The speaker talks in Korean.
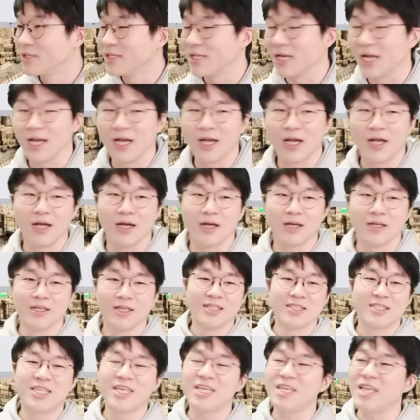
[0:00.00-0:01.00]
야,
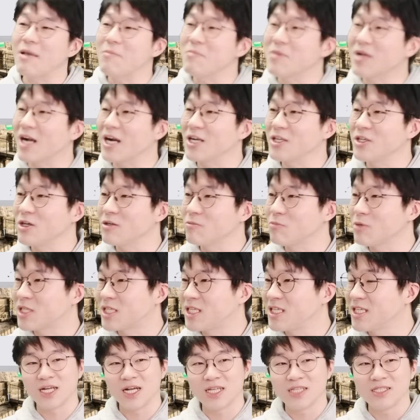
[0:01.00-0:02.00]
디램 가격, 뭐,
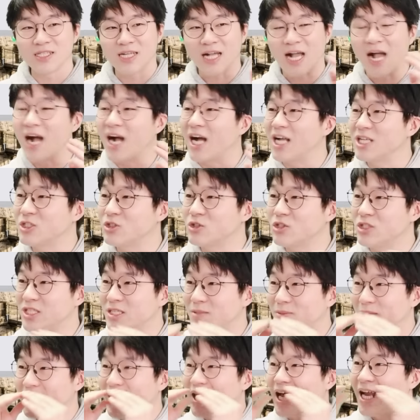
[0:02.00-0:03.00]
길 가는 강아지도
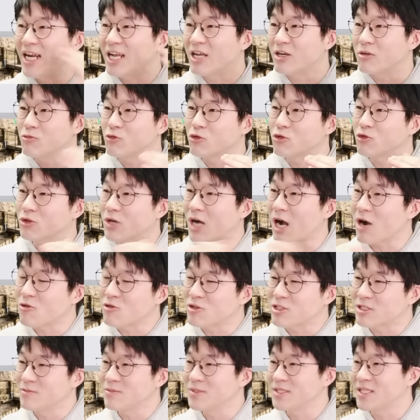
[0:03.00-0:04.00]
입에 달러로 물고 가고
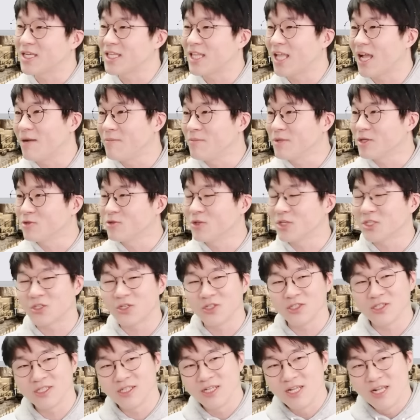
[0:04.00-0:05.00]
있습니다.
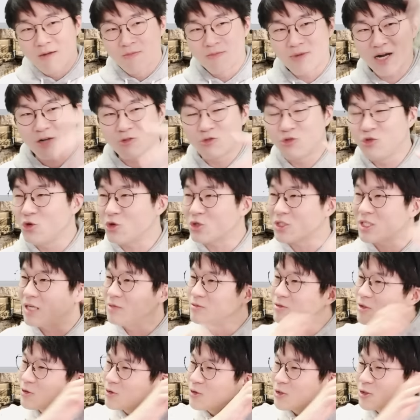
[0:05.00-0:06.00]
대한민국에서는. 막
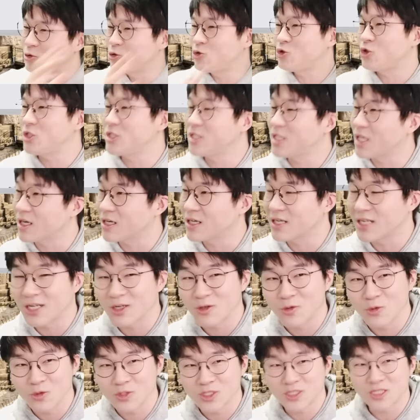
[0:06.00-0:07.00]
뉴욕타임스에서 취재를
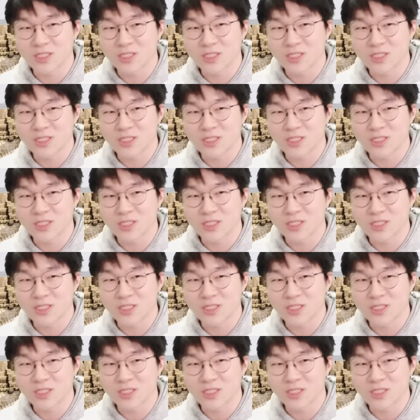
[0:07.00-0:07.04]
하고